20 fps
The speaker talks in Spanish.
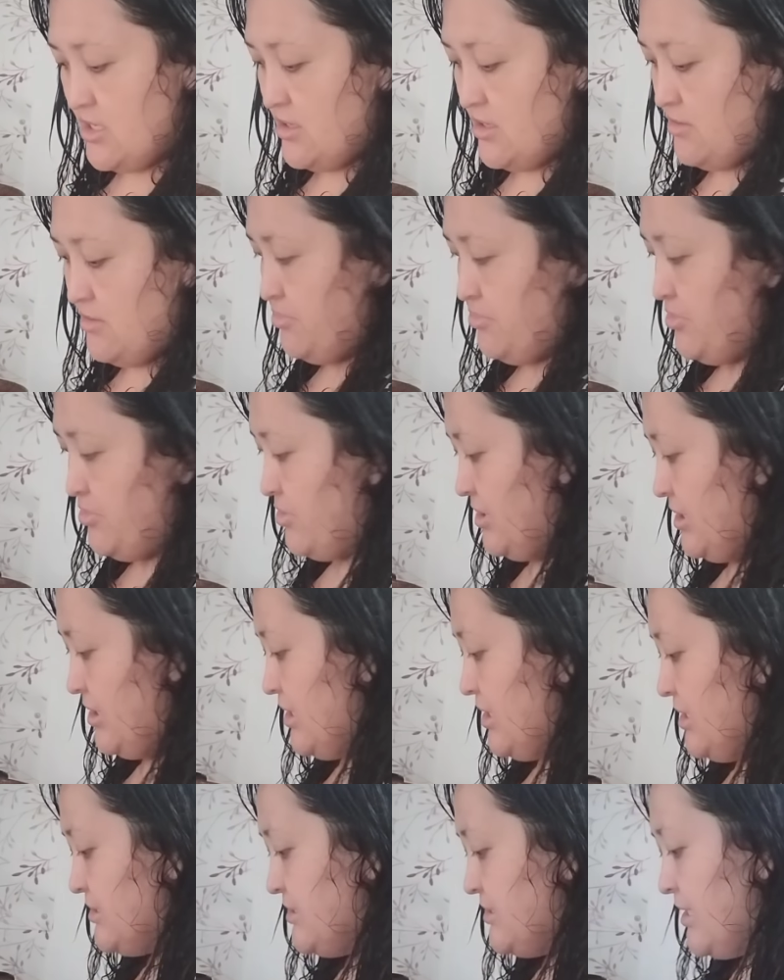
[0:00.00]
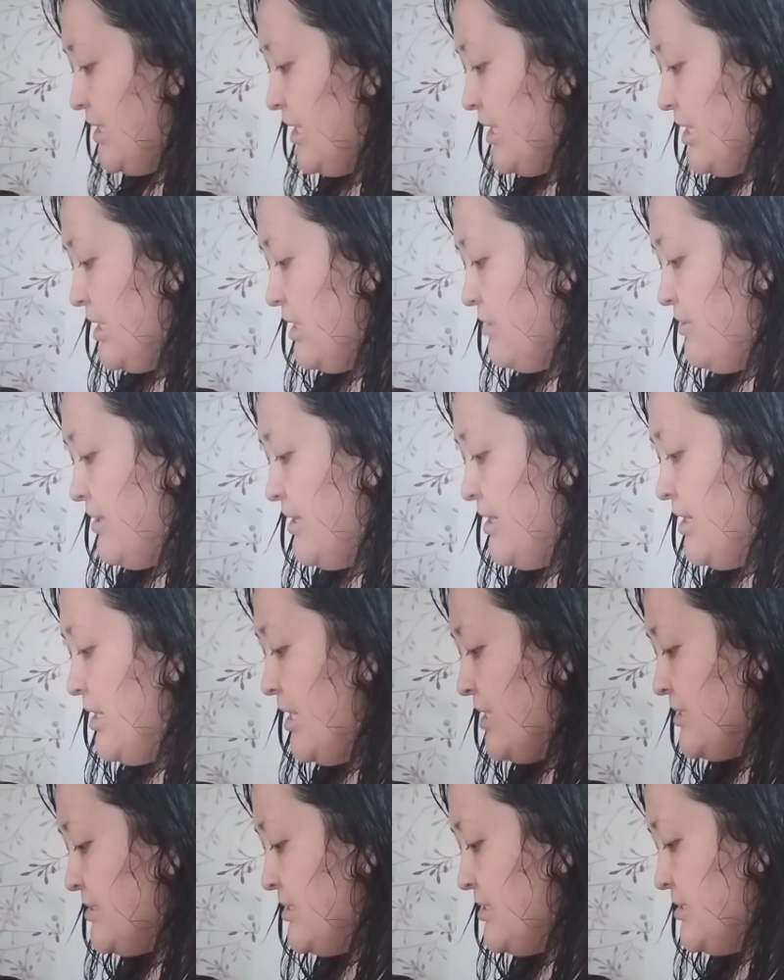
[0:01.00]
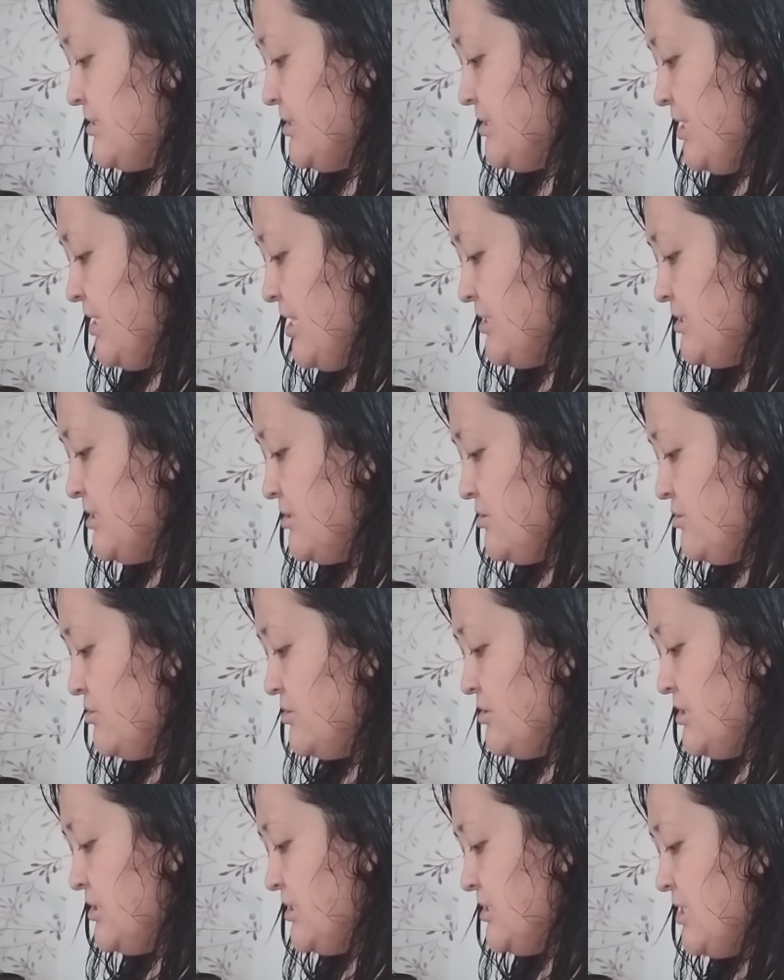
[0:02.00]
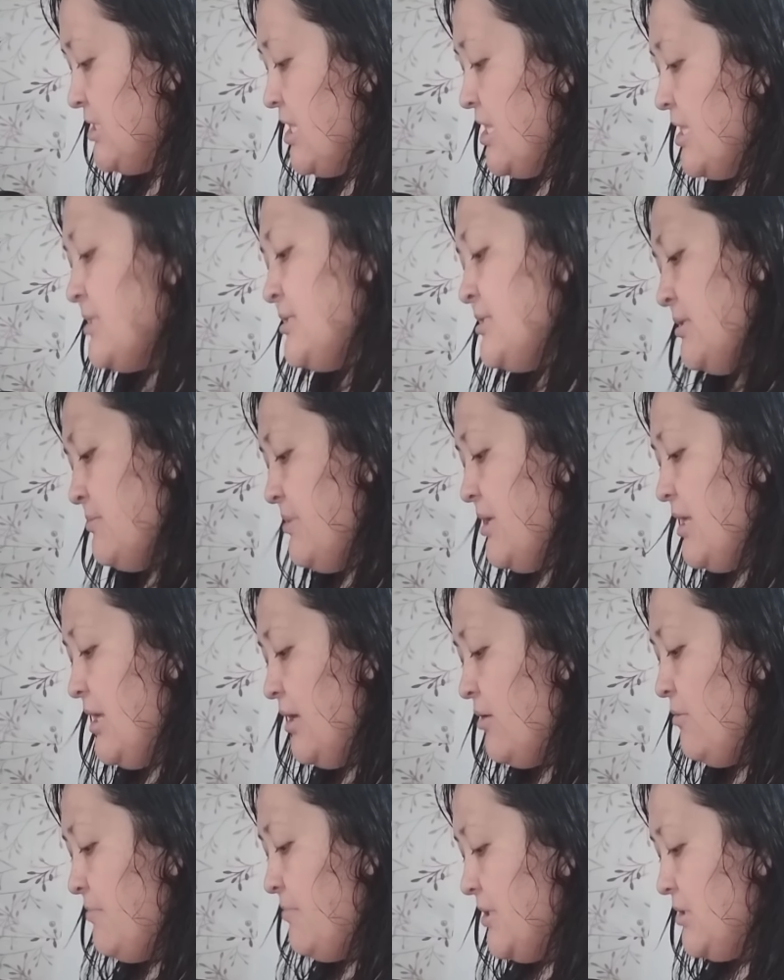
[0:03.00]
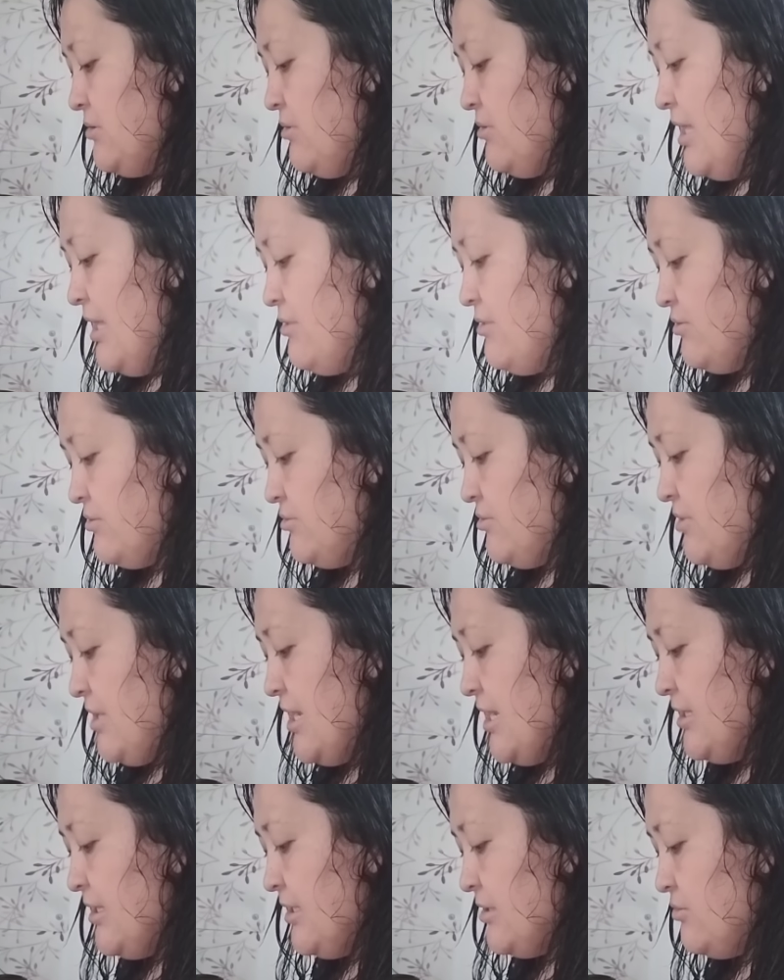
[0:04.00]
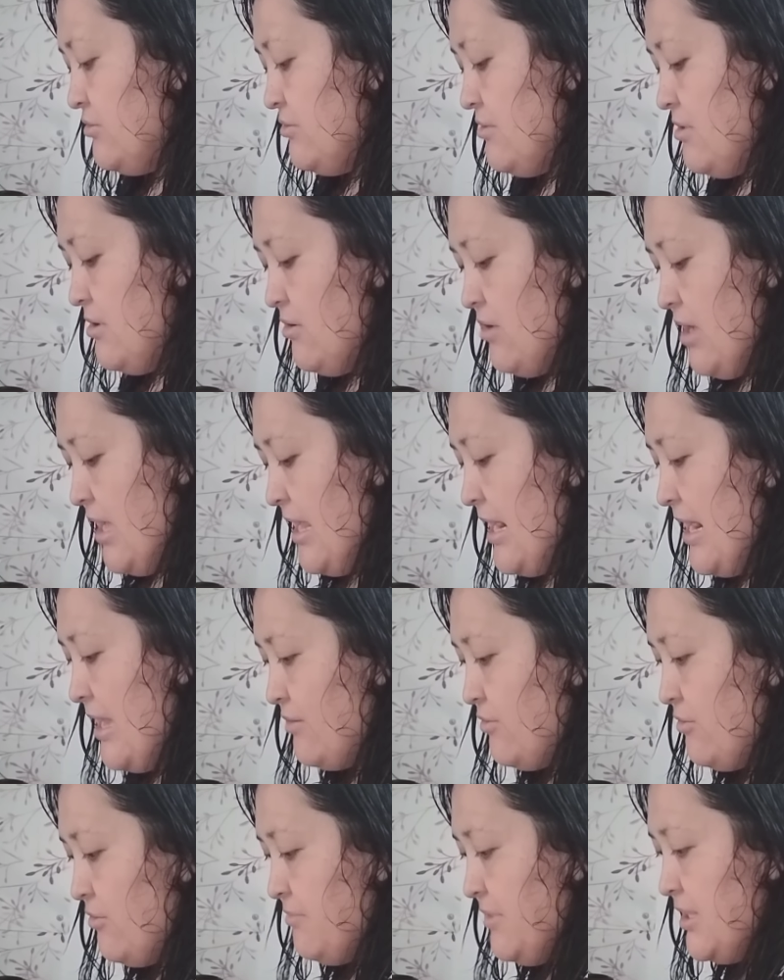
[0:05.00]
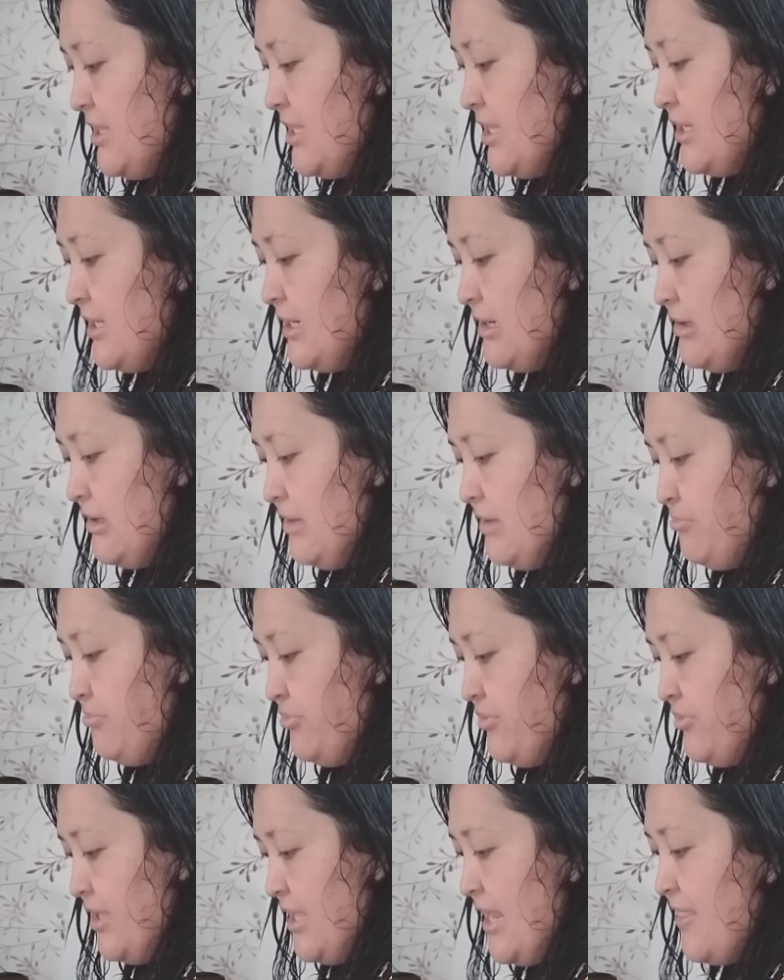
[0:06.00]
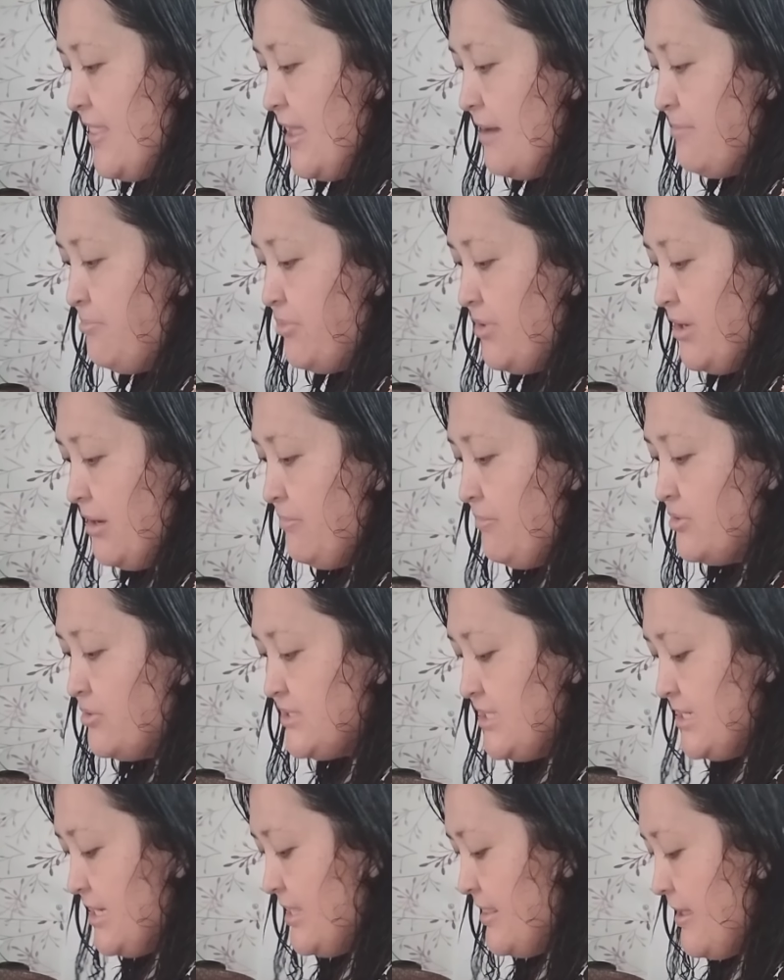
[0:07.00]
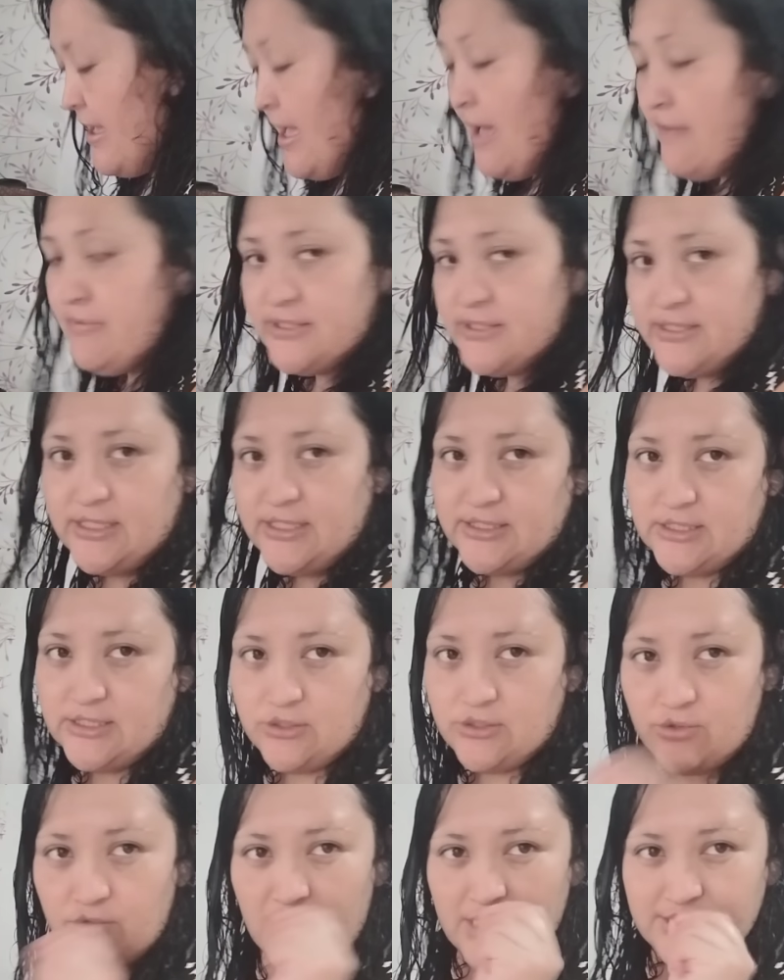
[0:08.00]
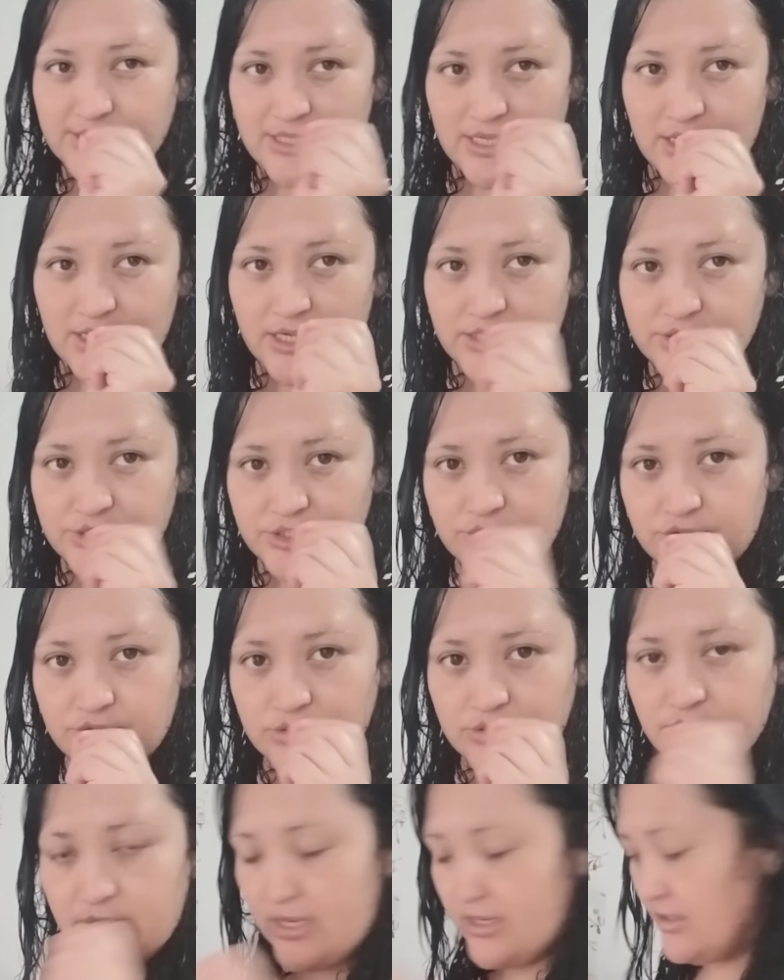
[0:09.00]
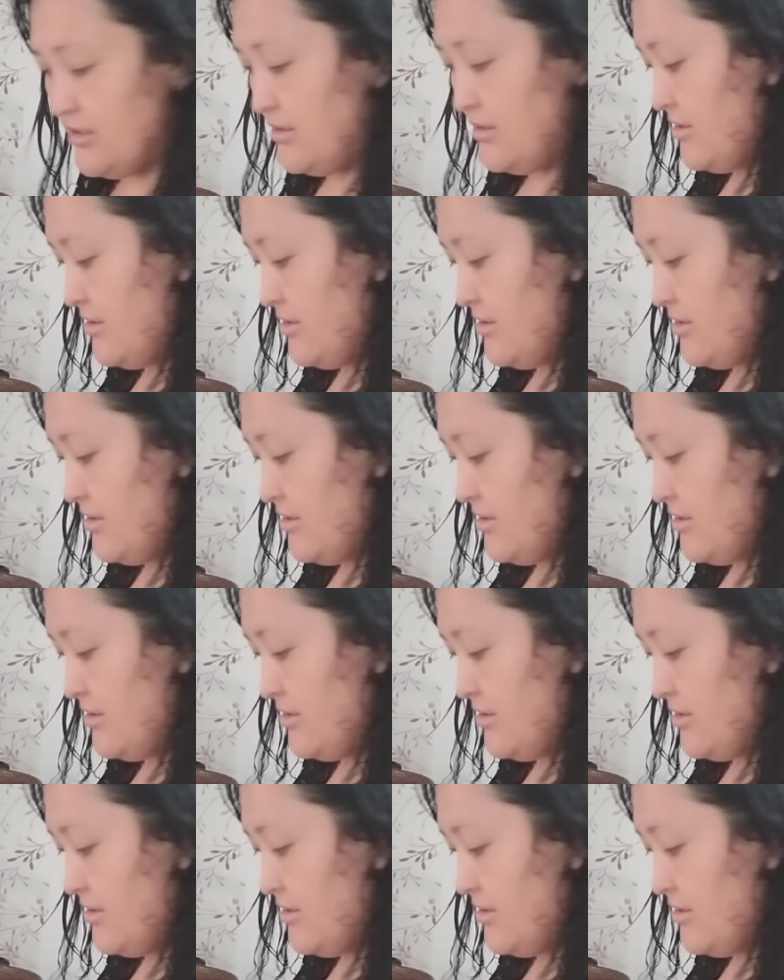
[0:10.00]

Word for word: porque dice que le duelen las encías entonces sí me comentó la doctora que la, la comida que le pudiera dar por ejemplo si le da vistecito así en cachitos bien